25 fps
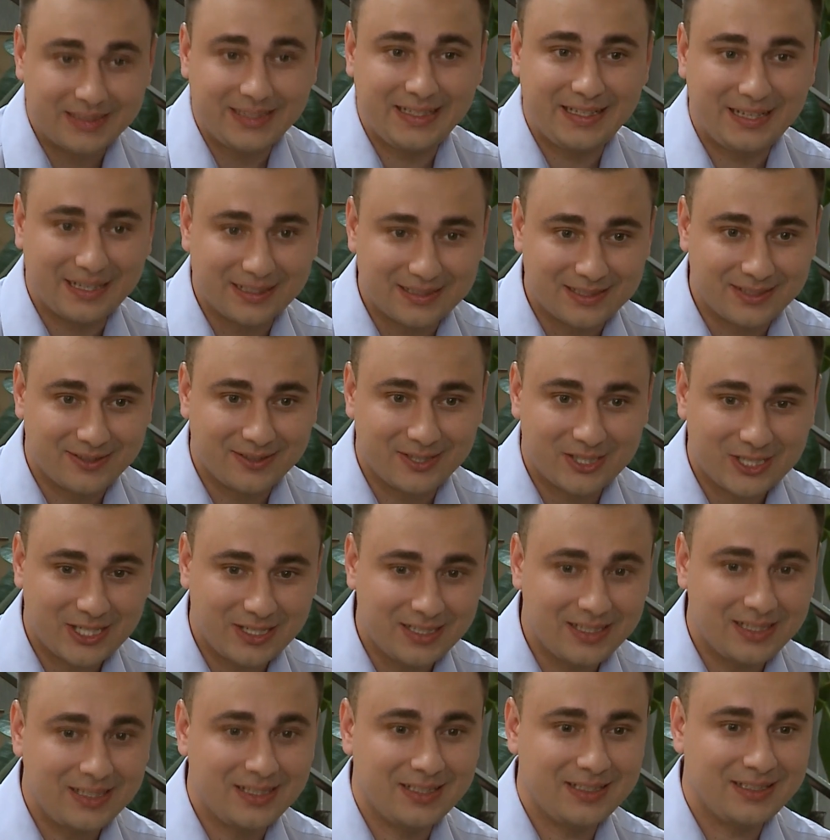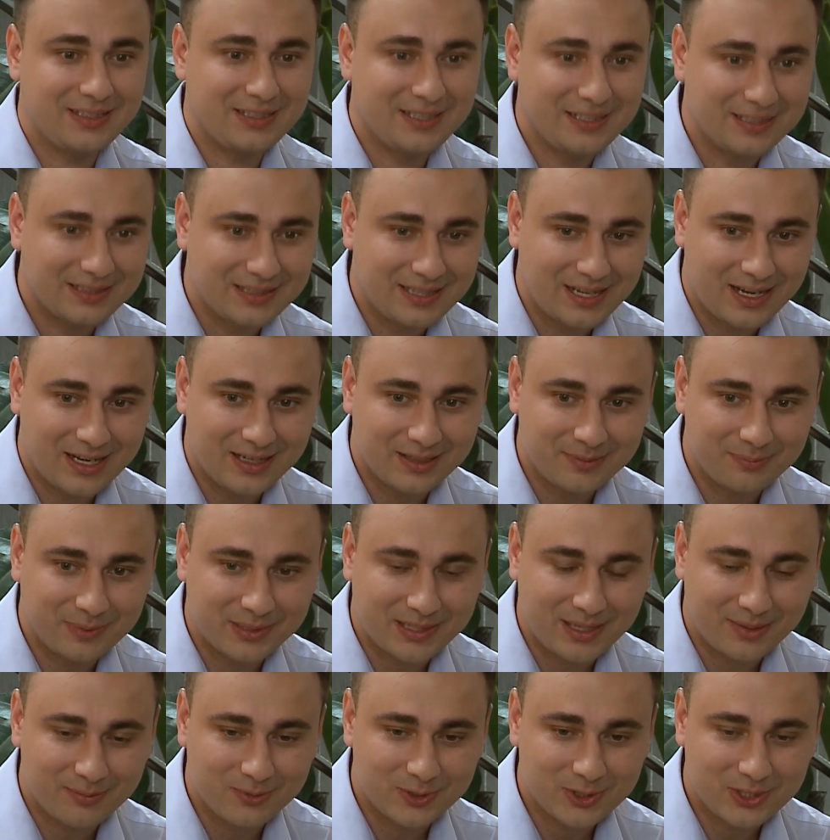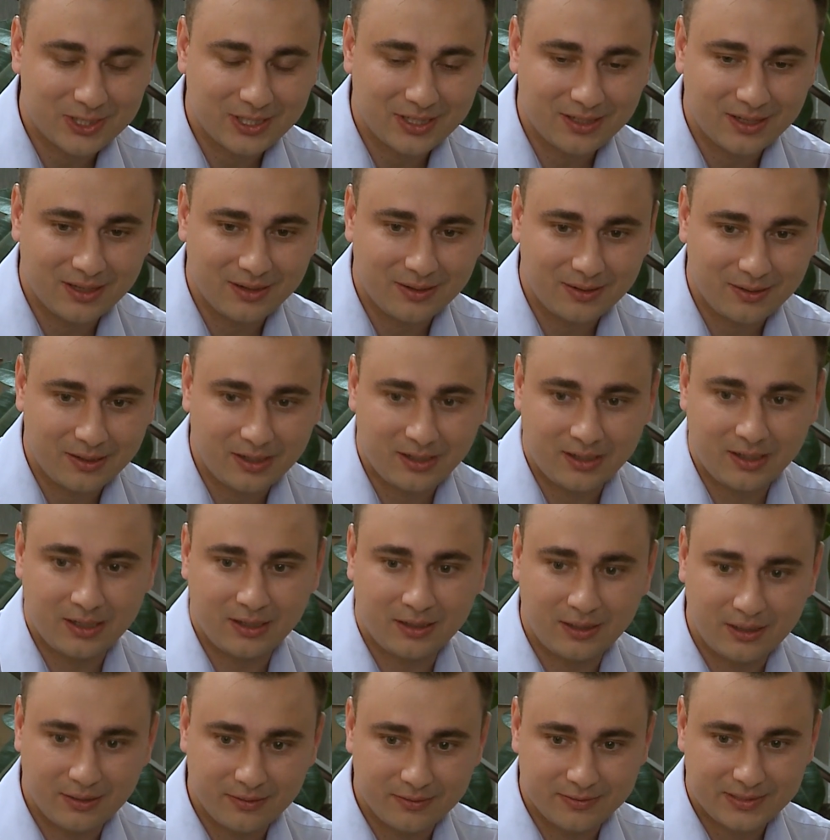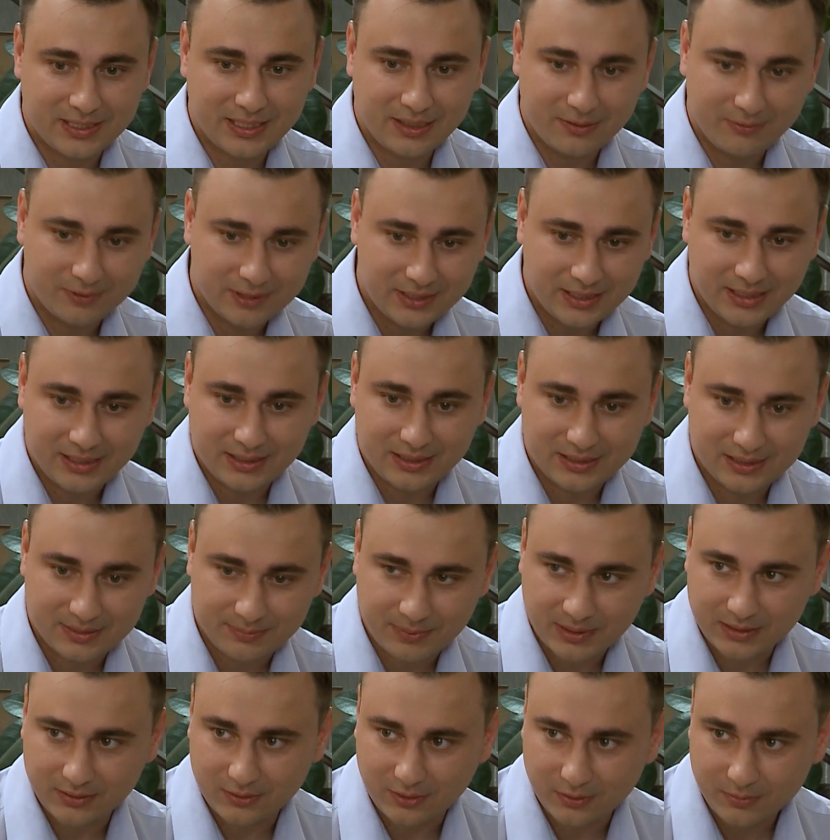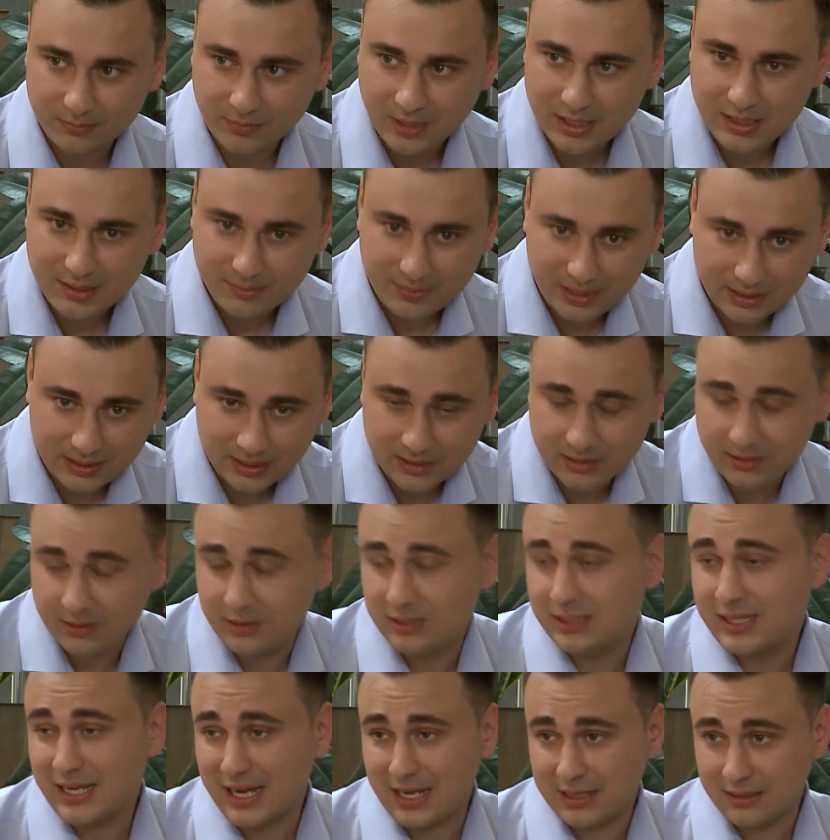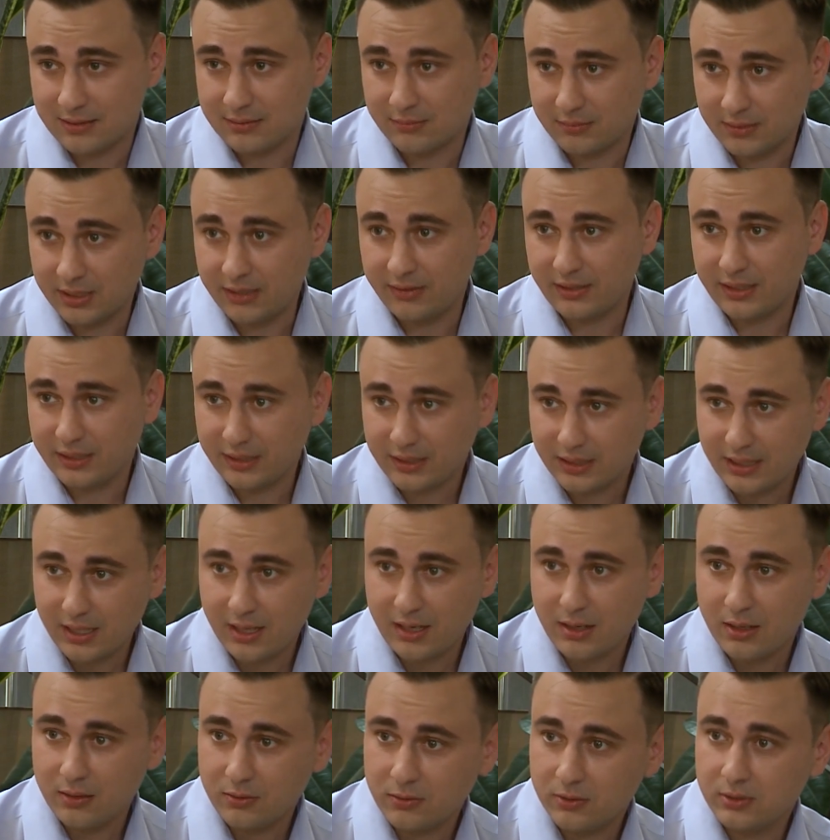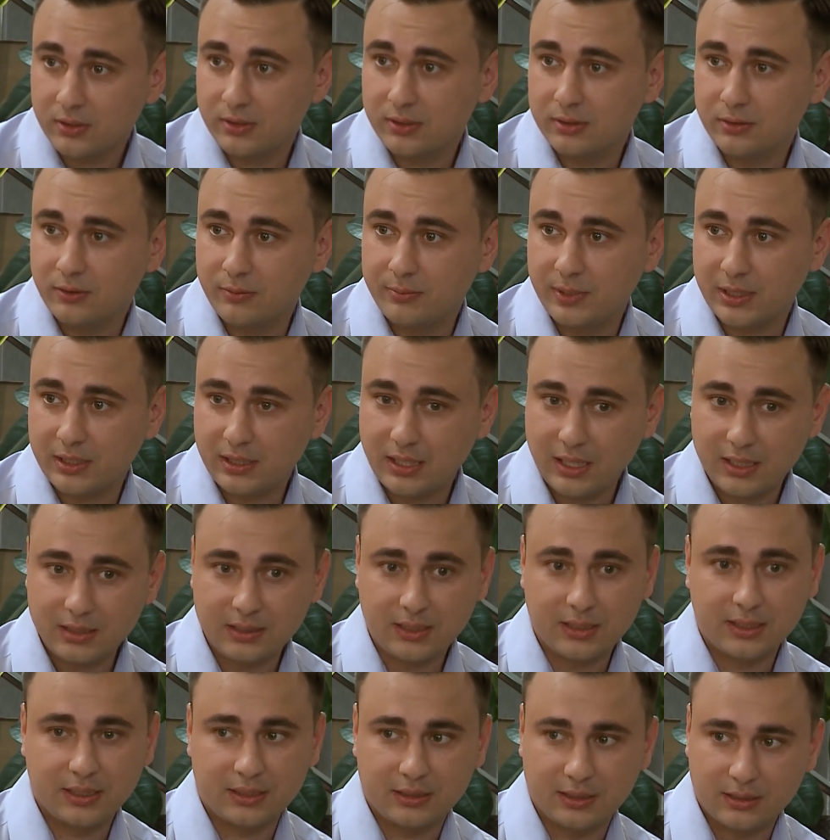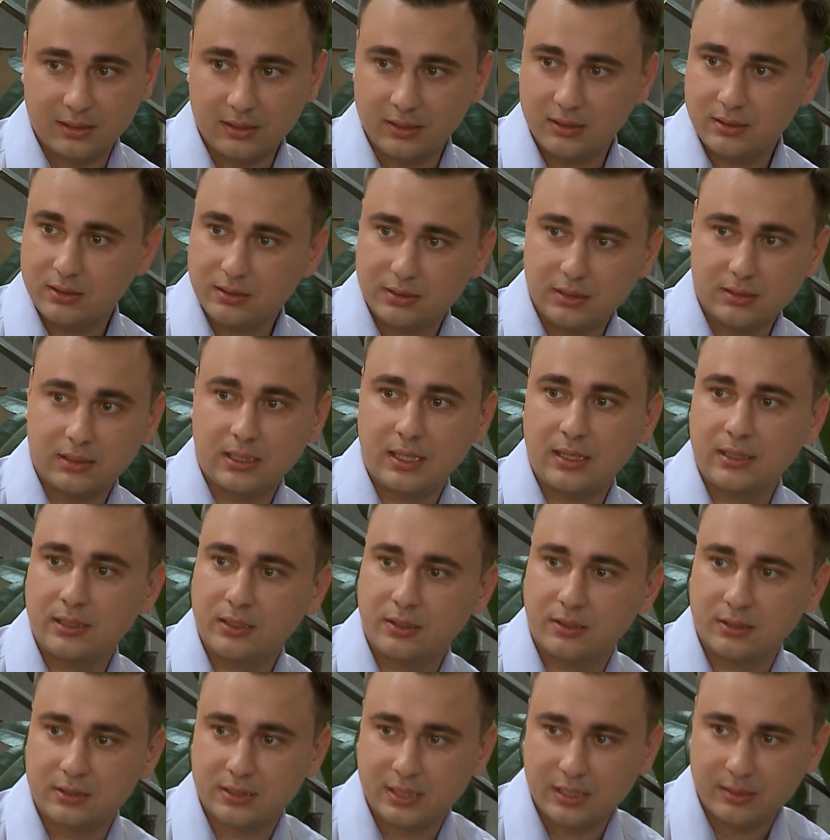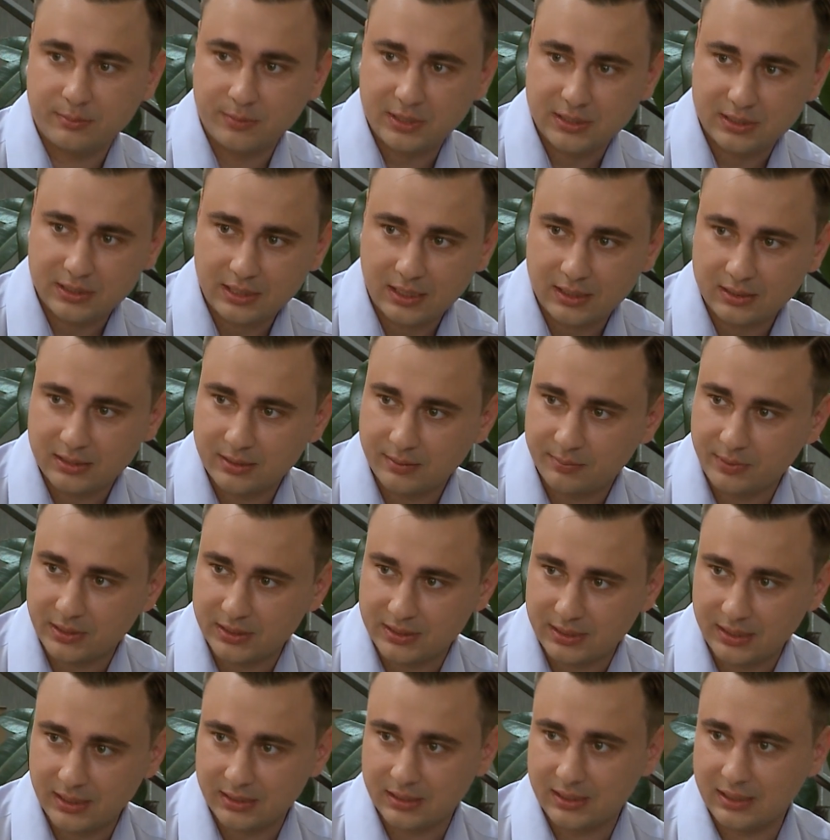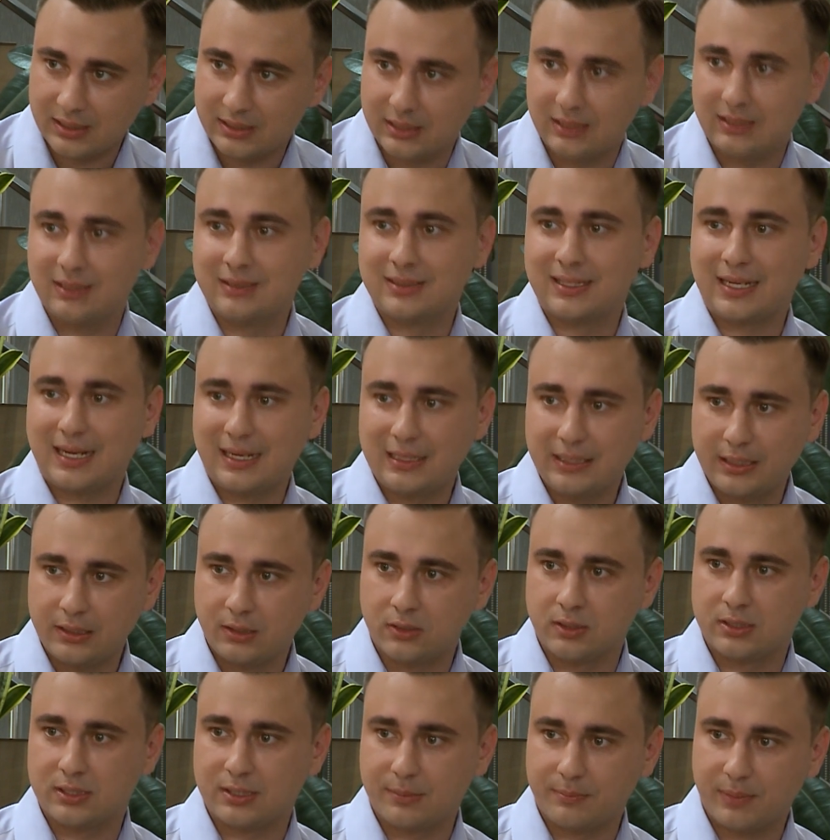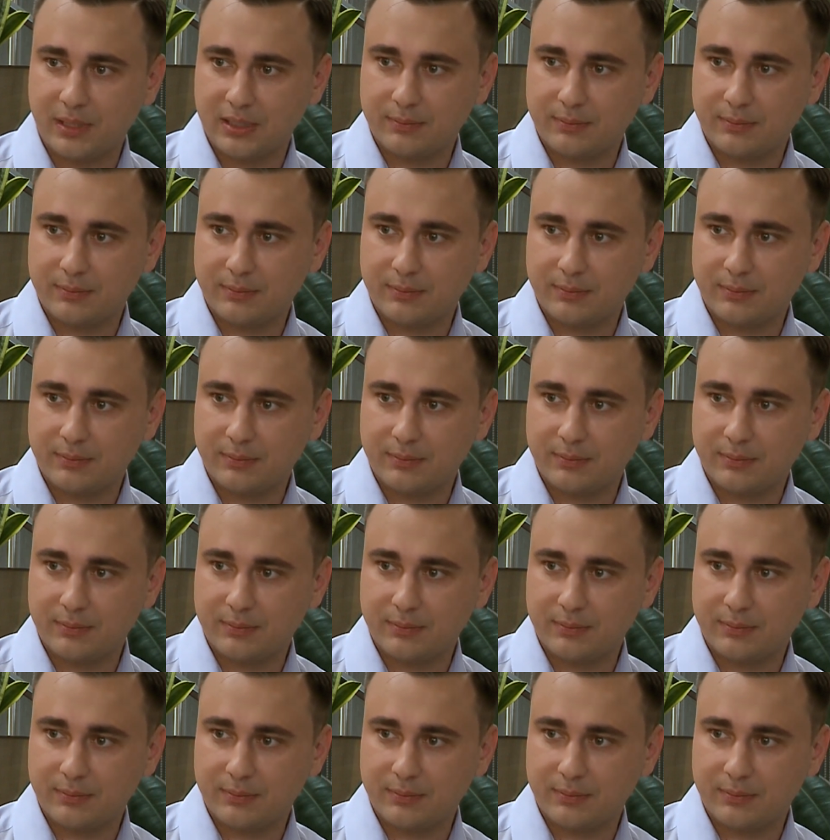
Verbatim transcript: Нет, совершенно не так, потому что а, вся его деятельность потом показывает, да, наверняка уровень губернатора, это контролируется администрацией президента, это контролируется